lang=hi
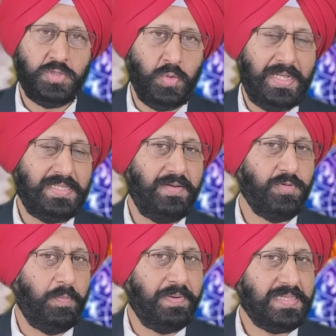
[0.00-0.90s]
सूर्य
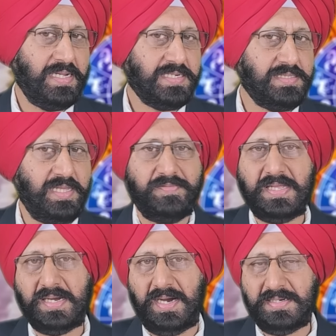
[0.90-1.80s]
देव को प्रत्यक्ष
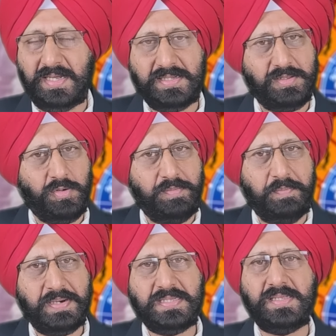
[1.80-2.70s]
देवता कहा जाता है तो
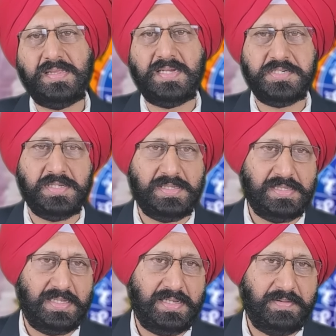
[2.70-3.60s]
हमें प्रतिदिन दर्शन
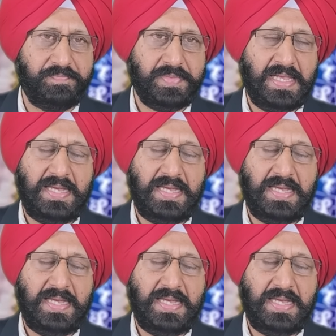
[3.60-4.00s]
देते हैं